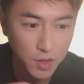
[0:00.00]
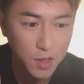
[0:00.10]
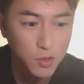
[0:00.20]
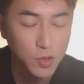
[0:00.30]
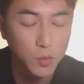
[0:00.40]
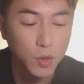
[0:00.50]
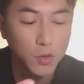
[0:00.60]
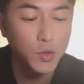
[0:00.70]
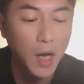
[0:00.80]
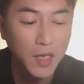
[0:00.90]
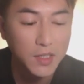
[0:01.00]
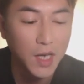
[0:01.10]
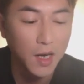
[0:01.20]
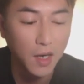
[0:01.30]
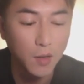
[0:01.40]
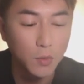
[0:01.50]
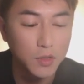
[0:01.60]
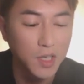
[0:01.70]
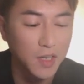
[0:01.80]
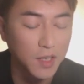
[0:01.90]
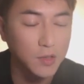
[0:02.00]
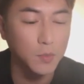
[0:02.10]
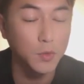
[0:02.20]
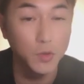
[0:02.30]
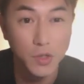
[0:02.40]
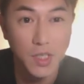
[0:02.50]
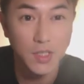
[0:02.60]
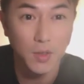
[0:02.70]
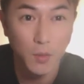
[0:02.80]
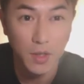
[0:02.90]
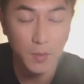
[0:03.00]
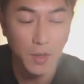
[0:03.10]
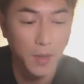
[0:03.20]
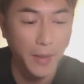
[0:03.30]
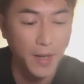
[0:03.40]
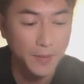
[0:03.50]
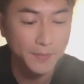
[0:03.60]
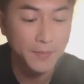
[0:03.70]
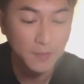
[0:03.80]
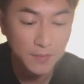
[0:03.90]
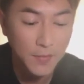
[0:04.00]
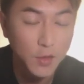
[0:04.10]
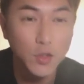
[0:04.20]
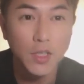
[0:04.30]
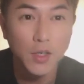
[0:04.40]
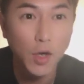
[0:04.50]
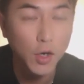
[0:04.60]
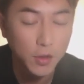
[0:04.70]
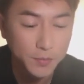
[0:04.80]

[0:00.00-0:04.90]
定时我会刷一下，然后我就看到什么我就在这里回你们，好吗？就这样喽。